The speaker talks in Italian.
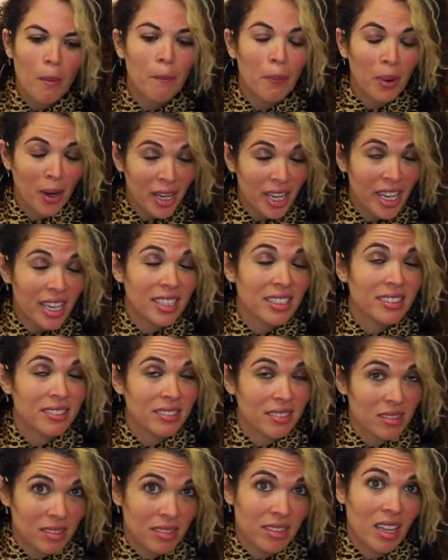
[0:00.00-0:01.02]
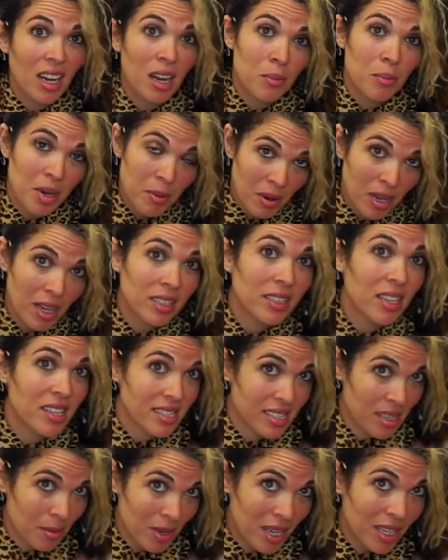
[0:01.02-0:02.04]
Poi dalla prima alla
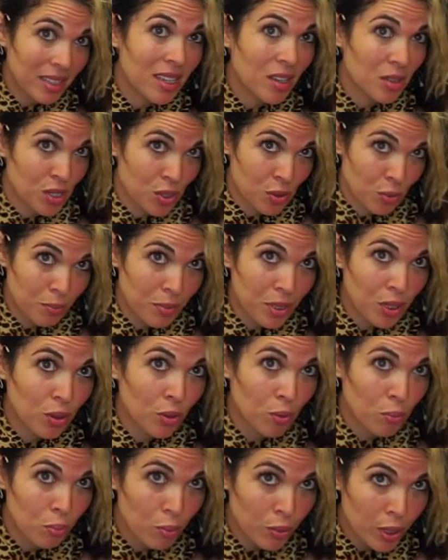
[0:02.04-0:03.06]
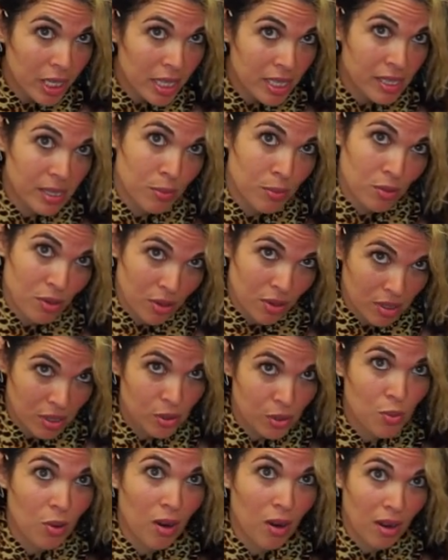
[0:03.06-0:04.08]
terza media ho subito bullismo a
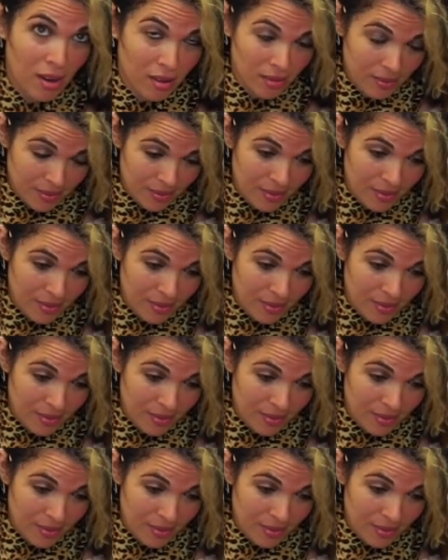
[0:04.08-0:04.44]
scuola